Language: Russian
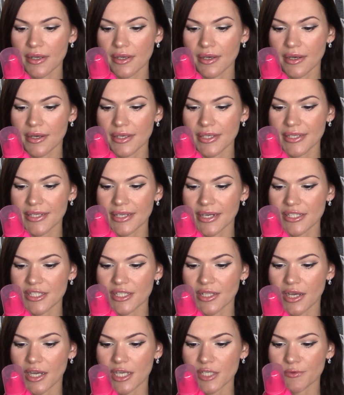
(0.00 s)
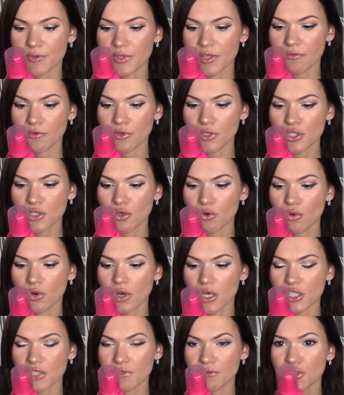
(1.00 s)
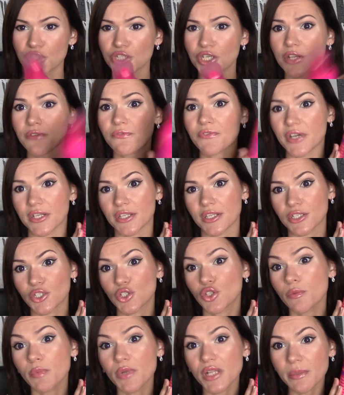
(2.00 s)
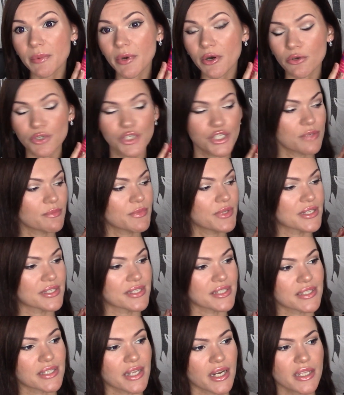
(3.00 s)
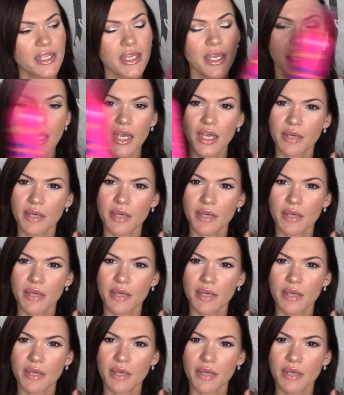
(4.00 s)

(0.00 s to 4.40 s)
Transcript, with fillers: э, и кератин оказывает на волосы ухаживающий эффект, что было бы очень мило с их стороны.